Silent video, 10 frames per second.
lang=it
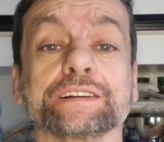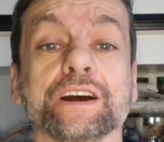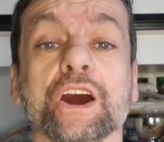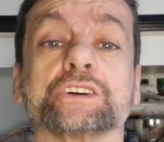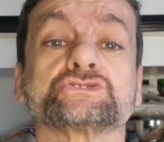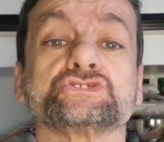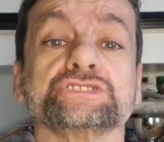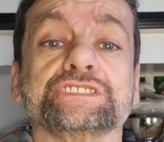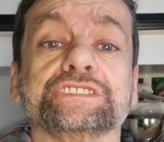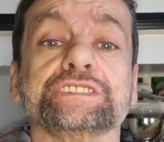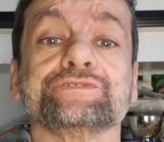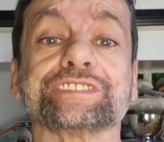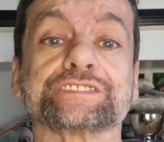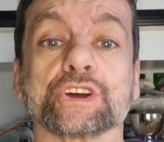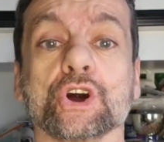Oggi
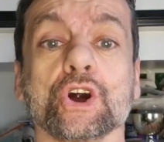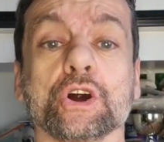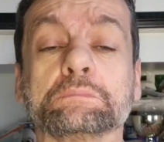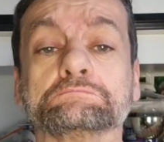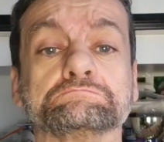video